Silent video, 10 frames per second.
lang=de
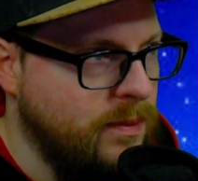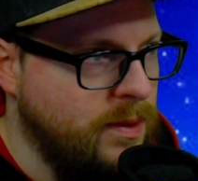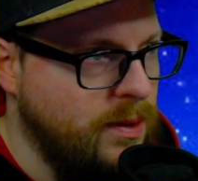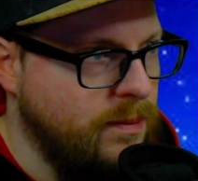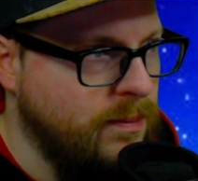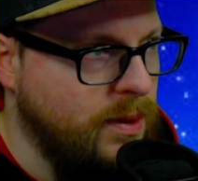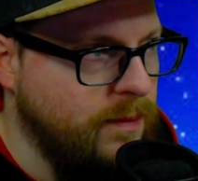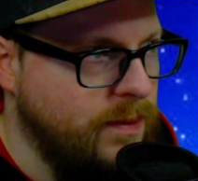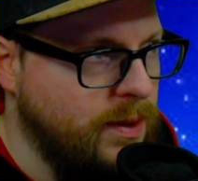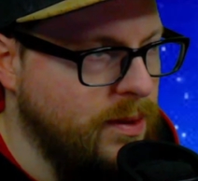Die machen
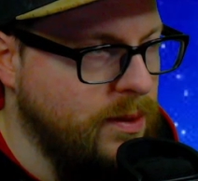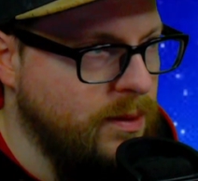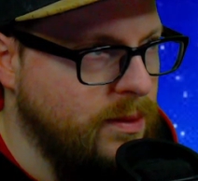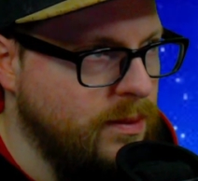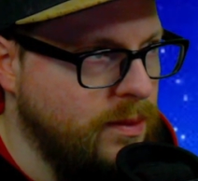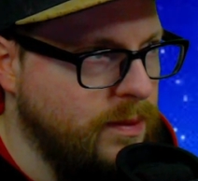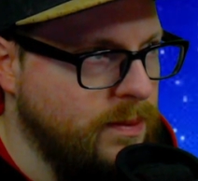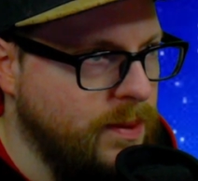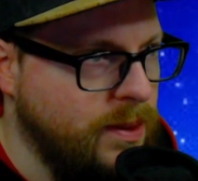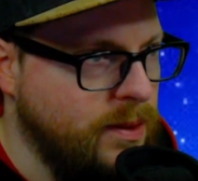wir hier, oder warte
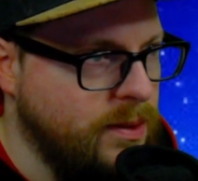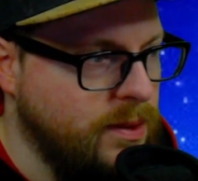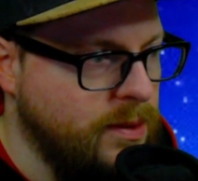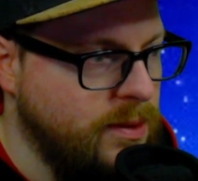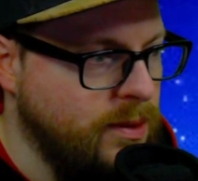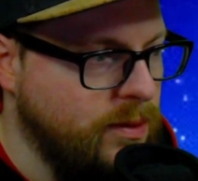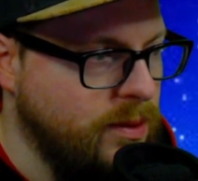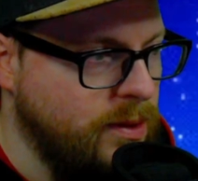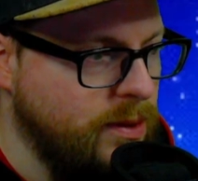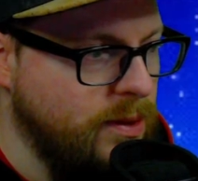mal, eigentlich kann sie auch
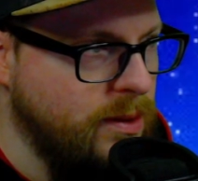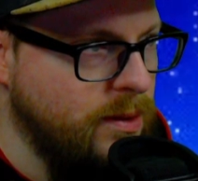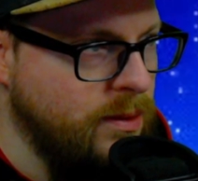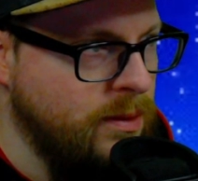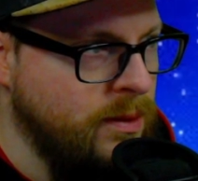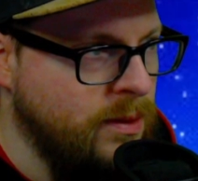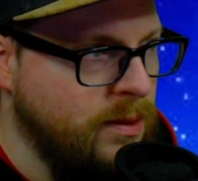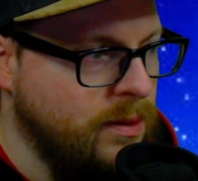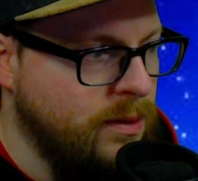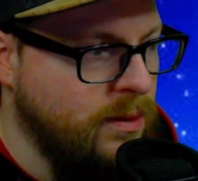hier hingehen.
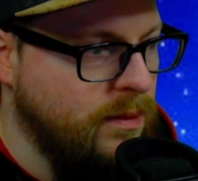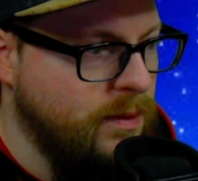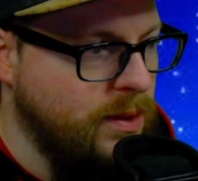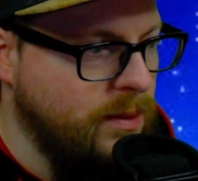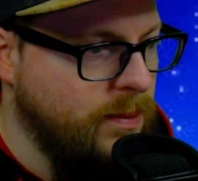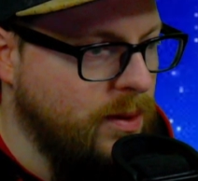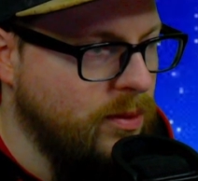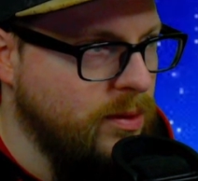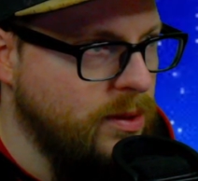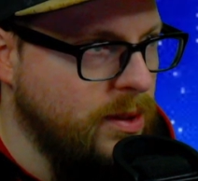Wir nehmen
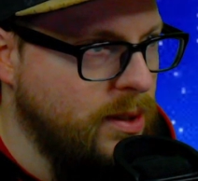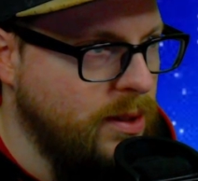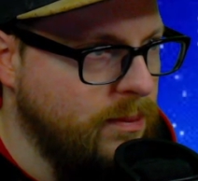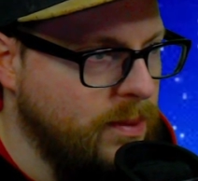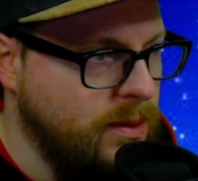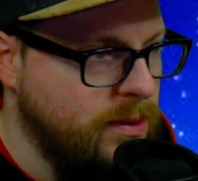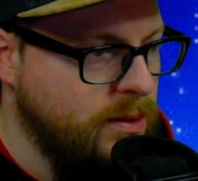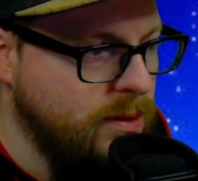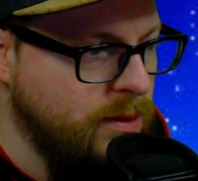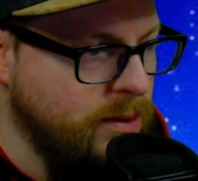auch eine Lee
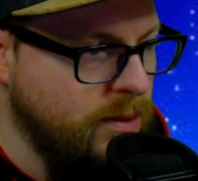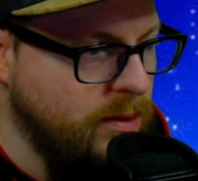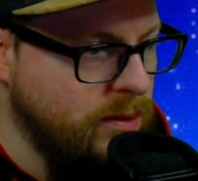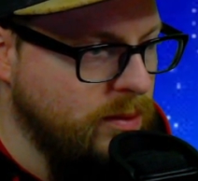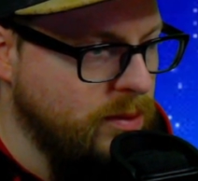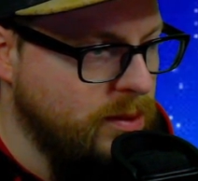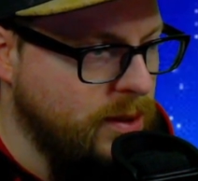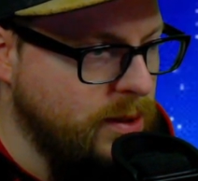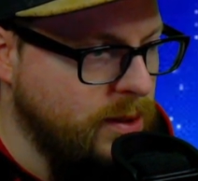mit. Und dann